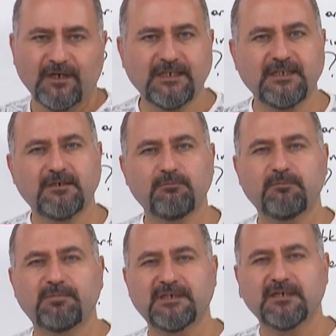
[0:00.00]
ve
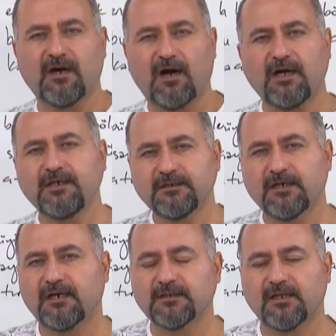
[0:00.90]
21'i
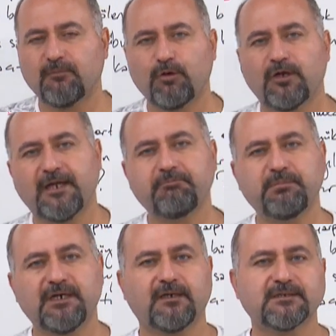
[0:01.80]
aynı anda
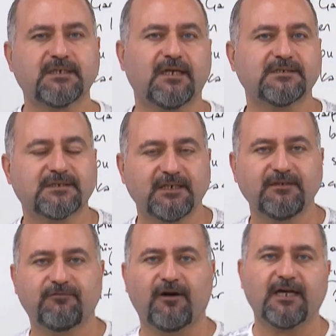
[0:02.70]
bölen bir asal
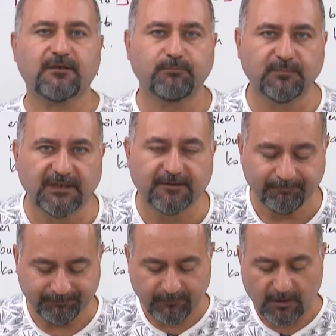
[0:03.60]
sayı var mı?
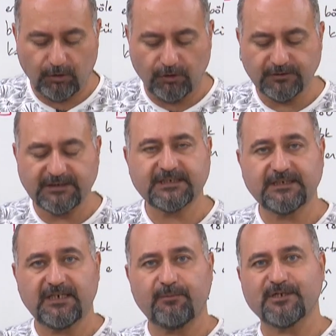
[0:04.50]
12
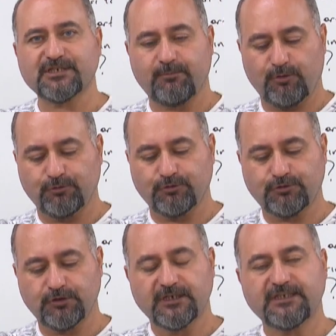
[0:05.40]
ile 5'e
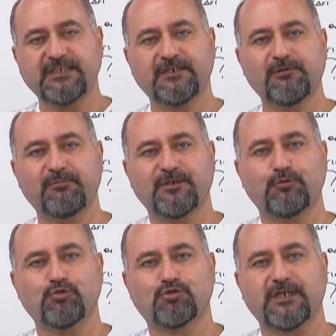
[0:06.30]
bölünür. 21
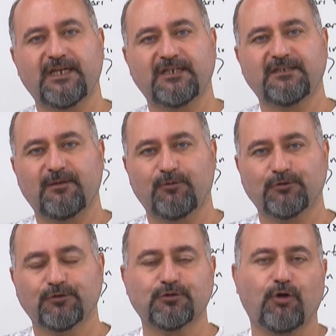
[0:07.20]
3 ile 7'ye
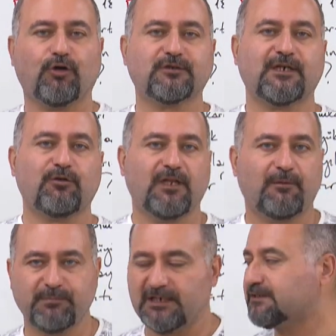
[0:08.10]
bölünür. Ortak olan bir